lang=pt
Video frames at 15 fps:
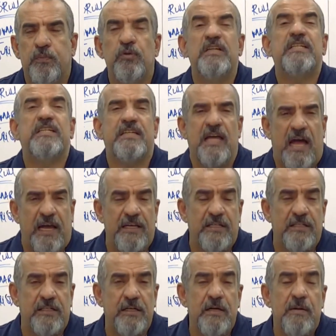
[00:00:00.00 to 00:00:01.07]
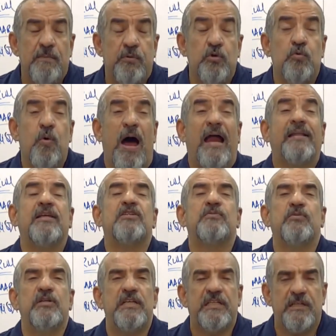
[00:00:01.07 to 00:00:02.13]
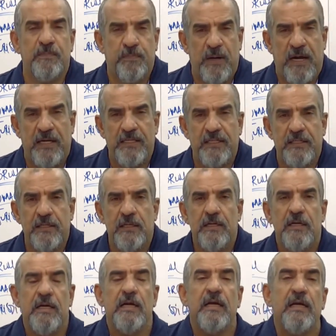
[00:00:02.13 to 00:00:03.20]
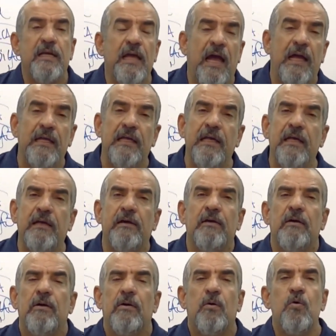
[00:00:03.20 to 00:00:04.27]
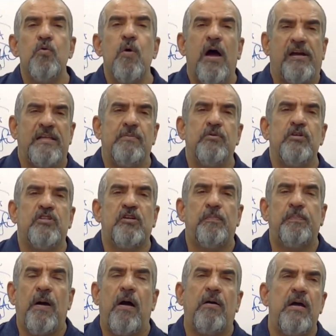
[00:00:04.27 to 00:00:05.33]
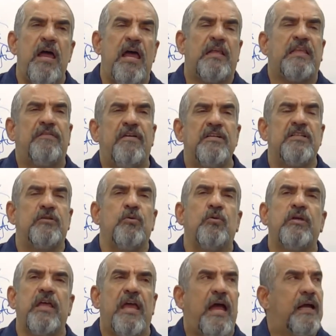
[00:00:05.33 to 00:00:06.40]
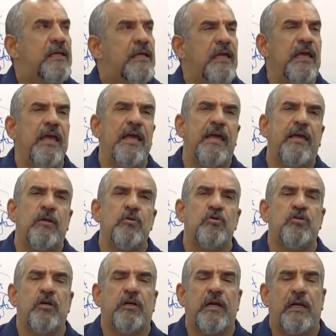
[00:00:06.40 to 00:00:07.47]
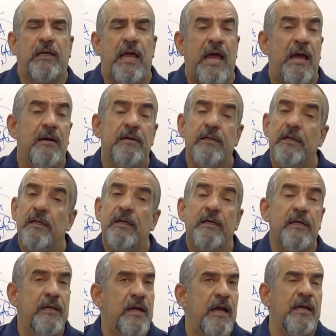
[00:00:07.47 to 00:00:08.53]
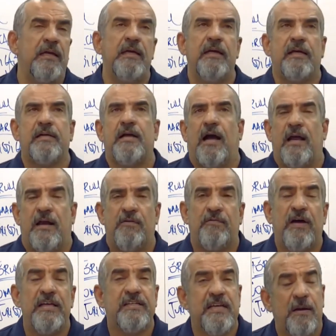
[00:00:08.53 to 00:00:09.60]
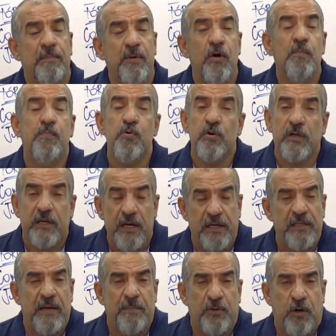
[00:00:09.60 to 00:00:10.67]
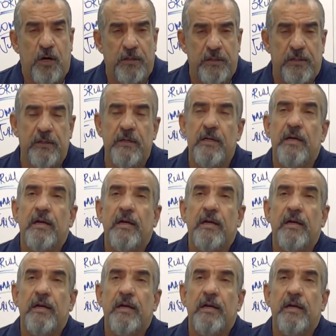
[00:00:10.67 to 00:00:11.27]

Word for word: policiais, por guardas municipais. E aí o guarda municipal, é, tá fazendo o que aqui, que não sei o que lá. E aí, cara, vai saber o porquê, né, brother?